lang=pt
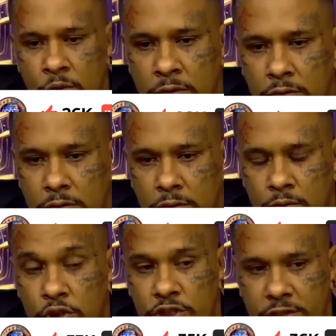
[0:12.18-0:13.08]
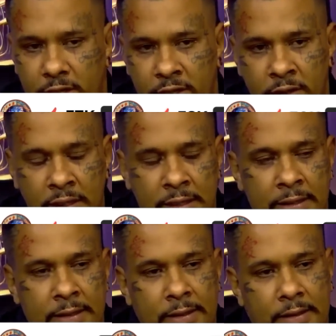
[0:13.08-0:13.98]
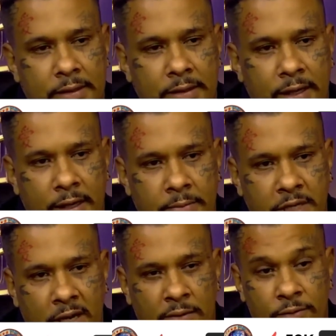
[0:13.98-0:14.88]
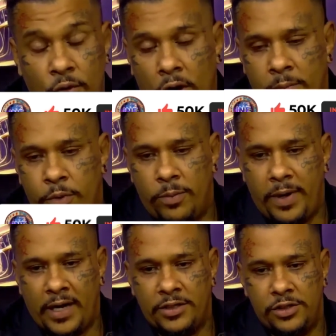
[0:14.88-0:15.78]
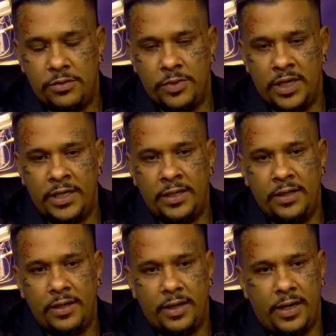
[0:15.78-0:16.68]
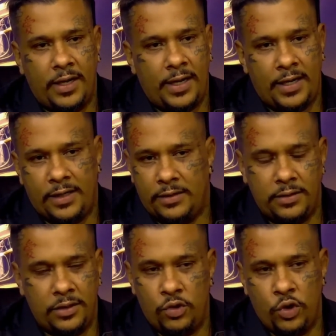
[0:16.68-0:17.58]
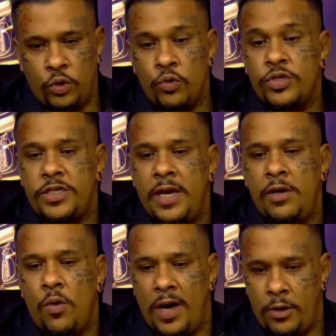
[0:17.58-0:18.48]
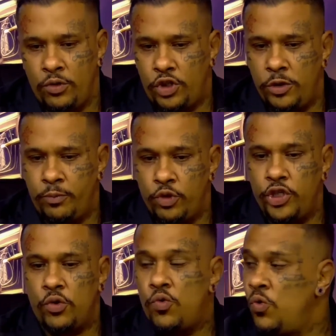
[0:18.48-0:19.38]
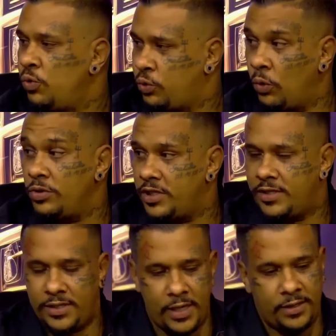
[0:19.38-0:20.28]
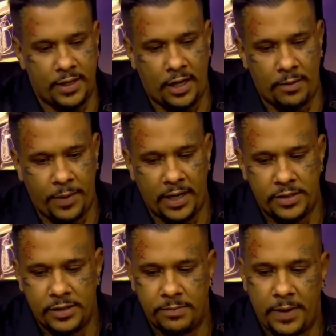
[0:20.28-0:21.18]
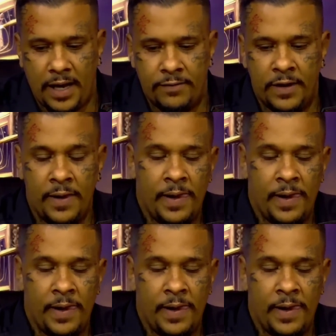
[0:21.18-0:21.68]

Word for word: muito, muito estranho. Né? Minha avó, por parte de mãe, ela, eu, eu não sei qual era o tipo de culto ou de seita que ela participava.